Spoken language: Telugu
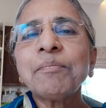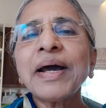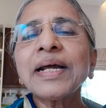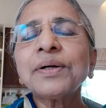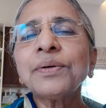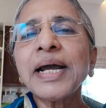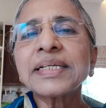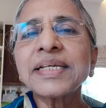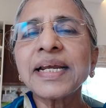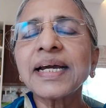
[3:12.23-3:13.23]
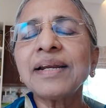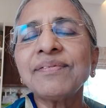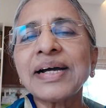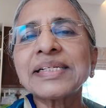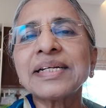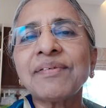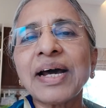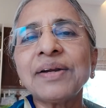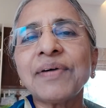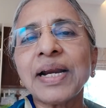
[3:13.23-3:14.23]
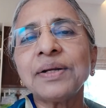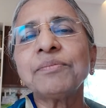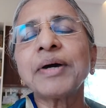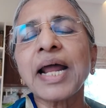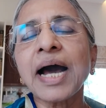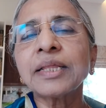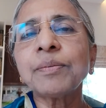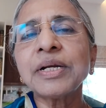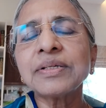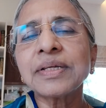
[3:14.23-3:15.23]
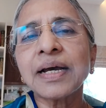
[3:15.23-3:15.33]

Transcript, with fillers: మనకు హెచ్చరికలు ఇవ్వాల్సిన వాళ్ళు వాళ్ళు మన ఆత్మలు